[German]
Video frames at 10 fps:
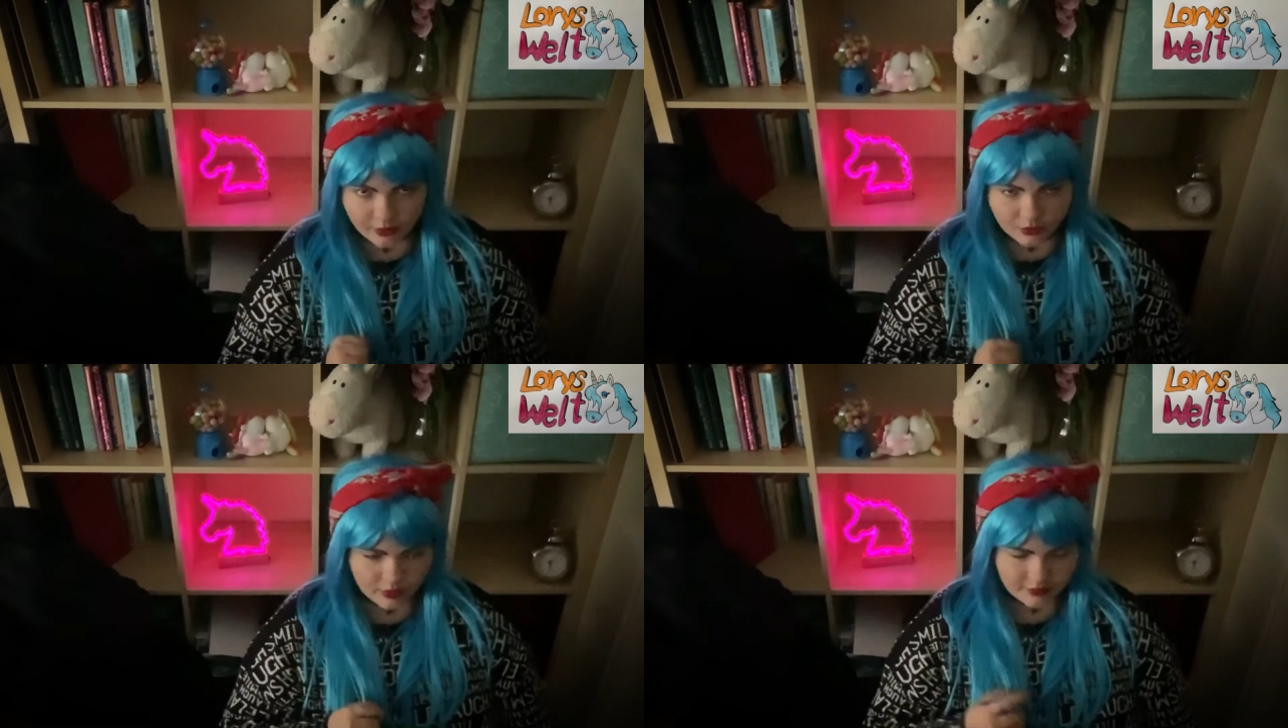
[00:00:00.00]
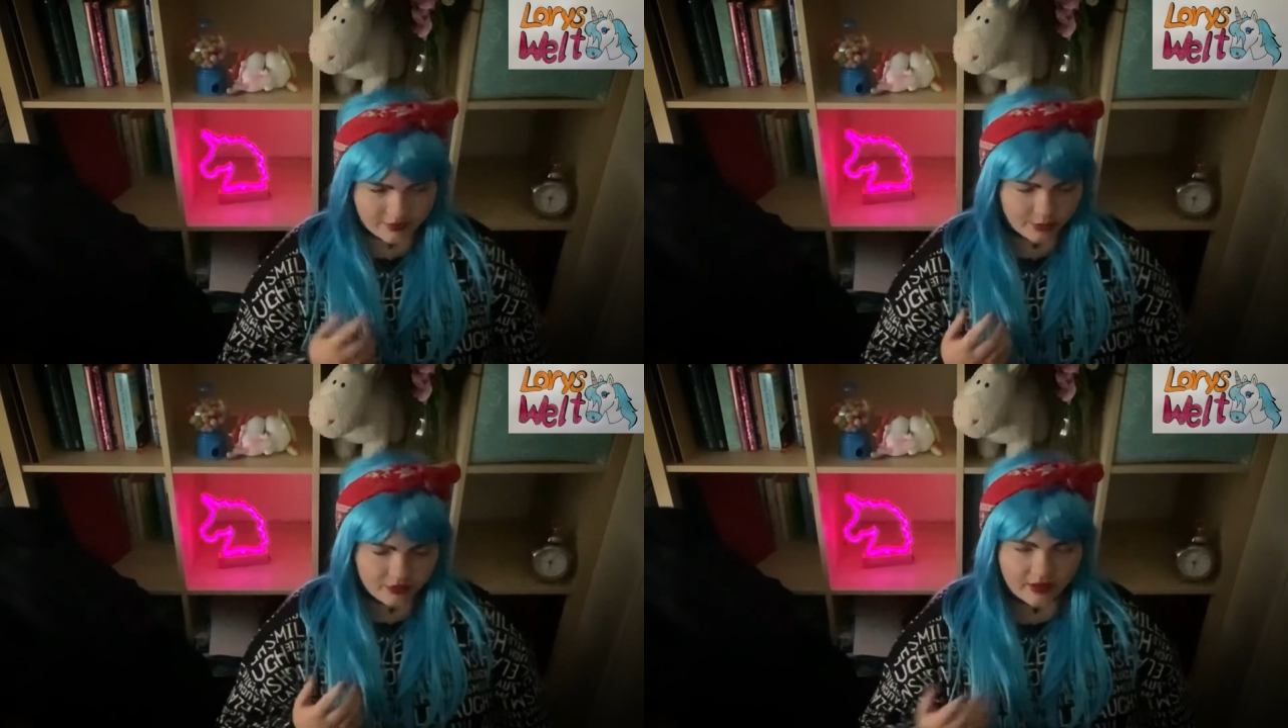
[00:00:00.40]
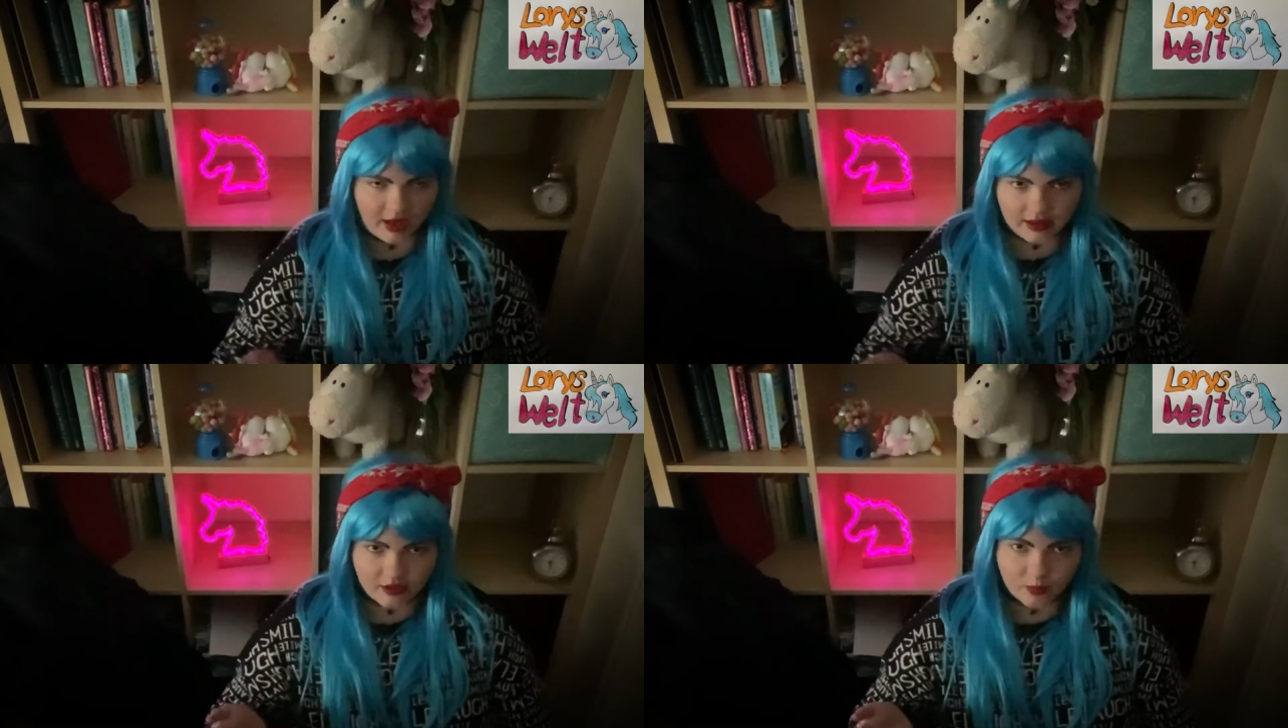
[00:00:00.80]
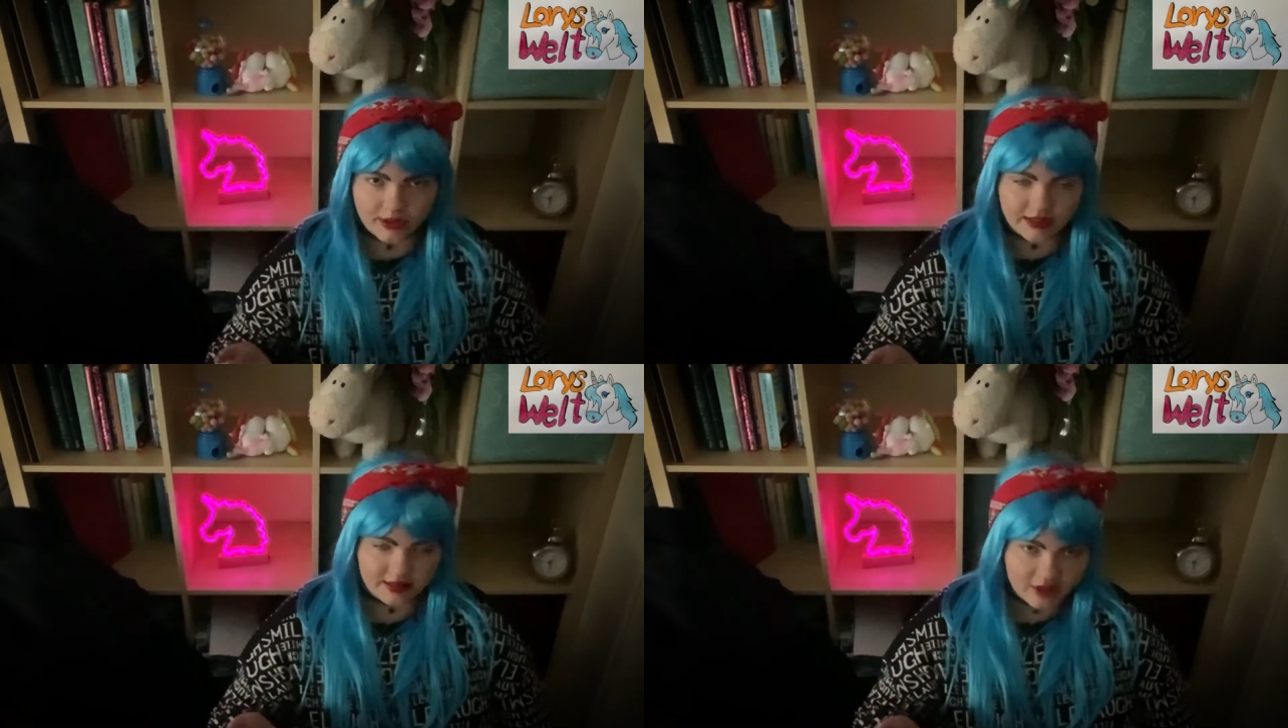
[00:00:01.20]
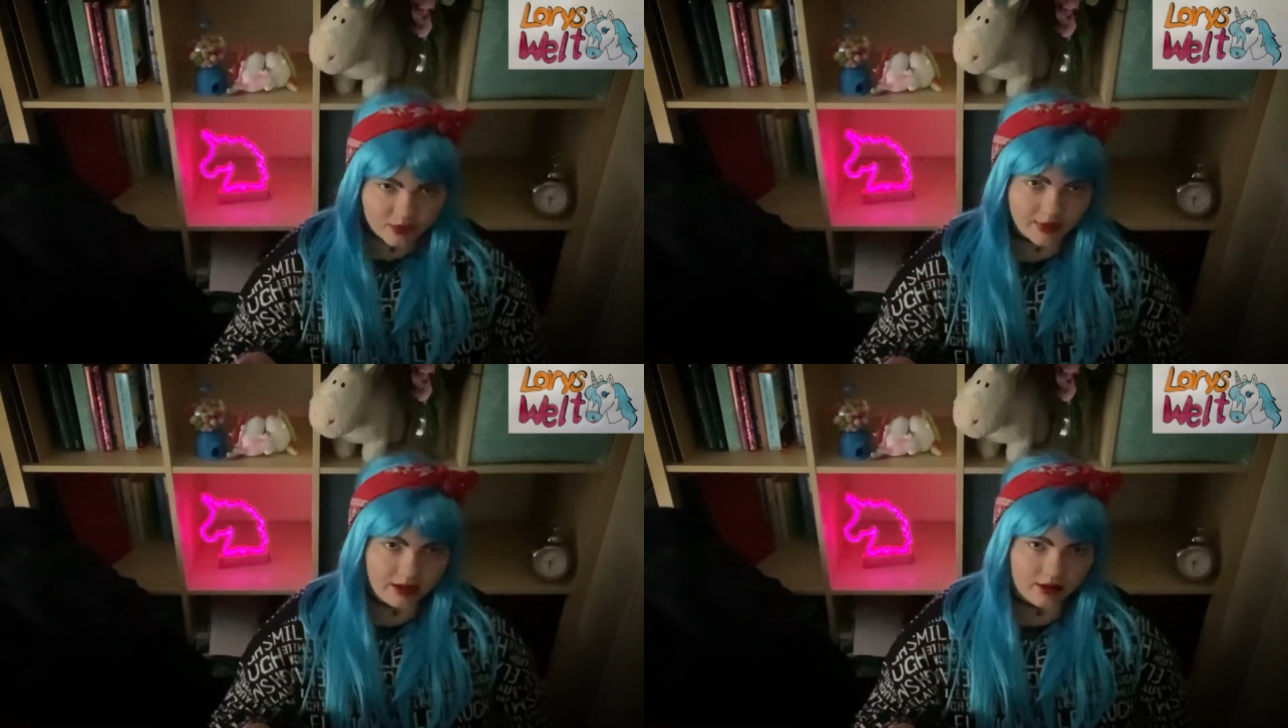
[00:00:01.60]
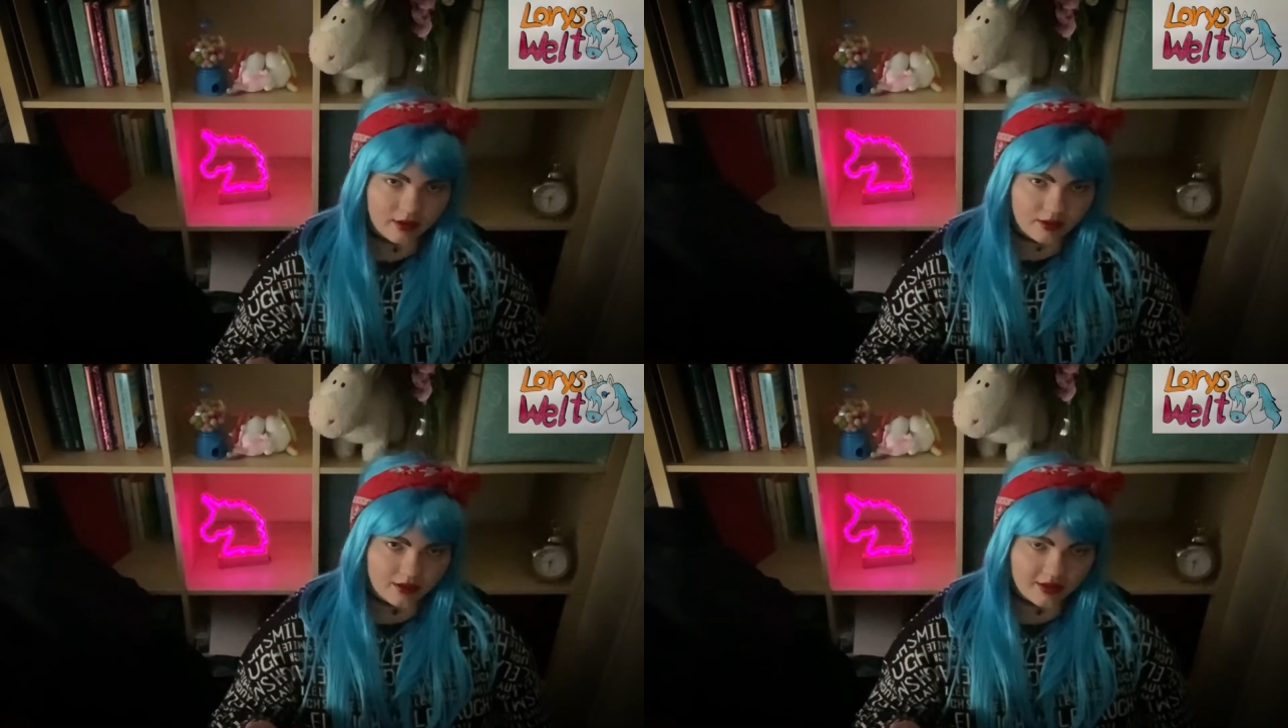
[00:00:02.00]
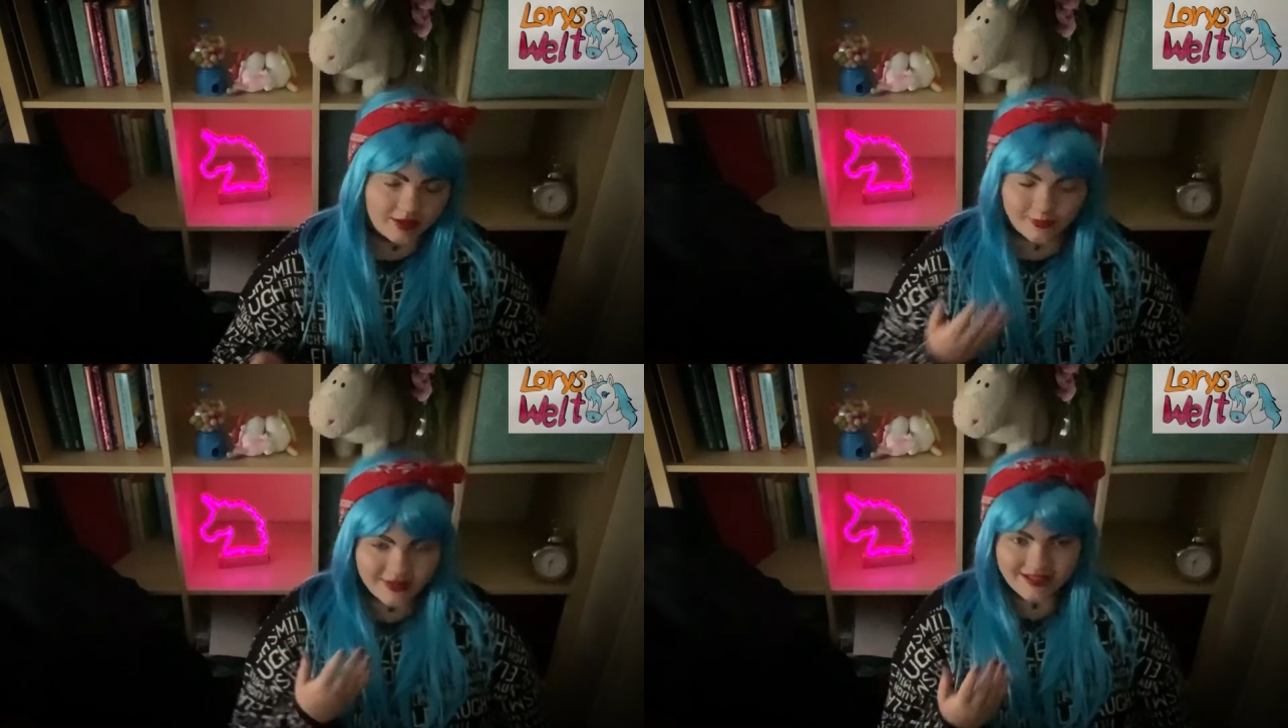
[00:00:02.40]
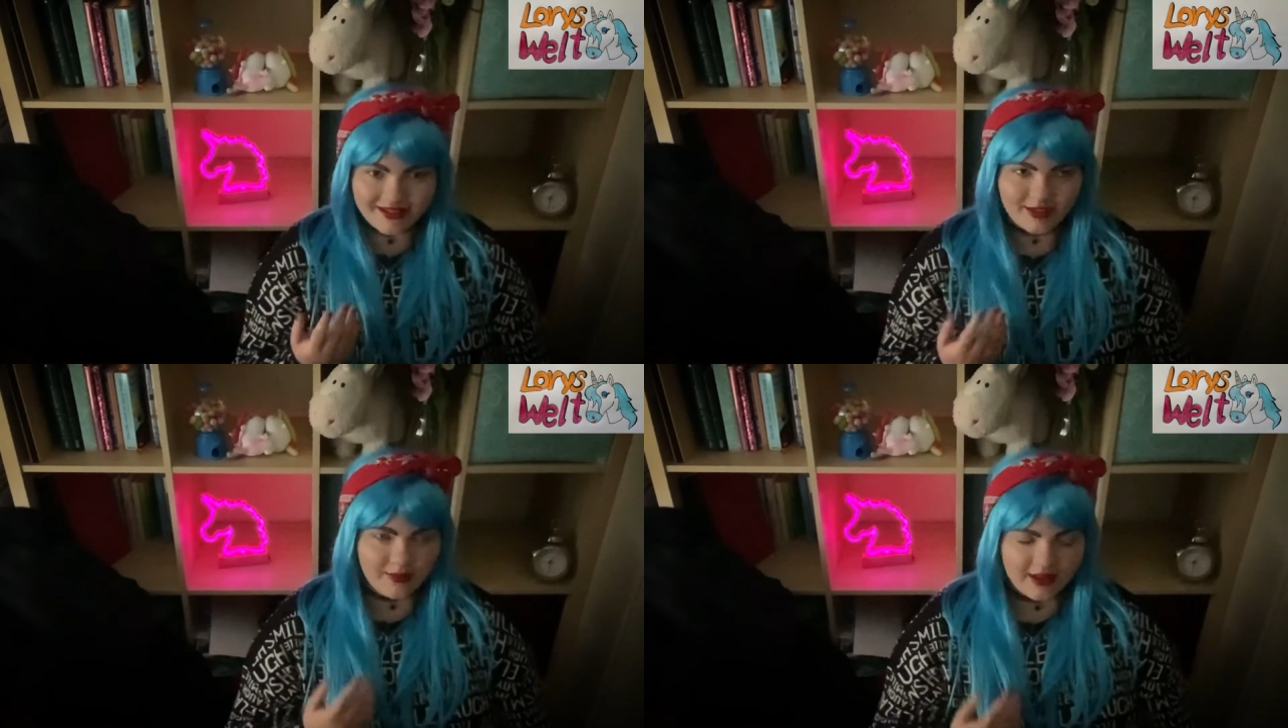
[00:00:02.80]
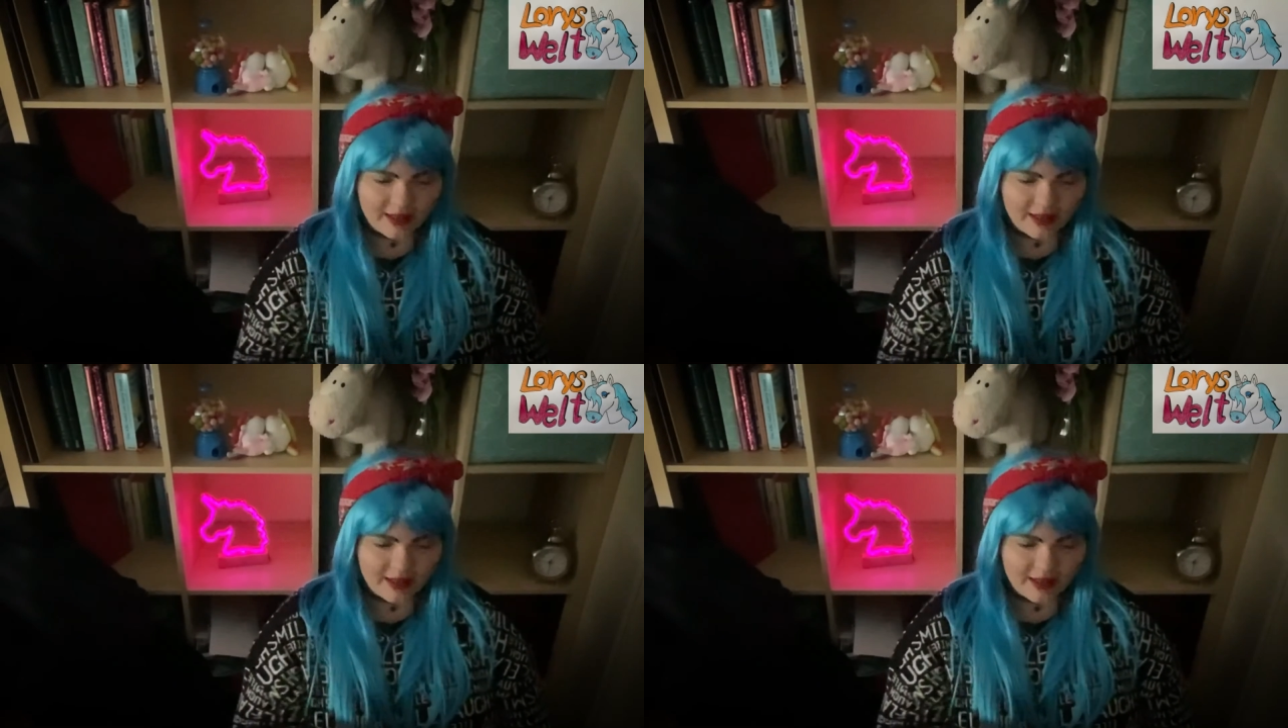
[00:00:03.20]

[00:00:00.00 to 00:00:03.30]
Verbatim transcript: Und ich muss sagen, das bin ich nicht mehr ich bin's nicht mehr.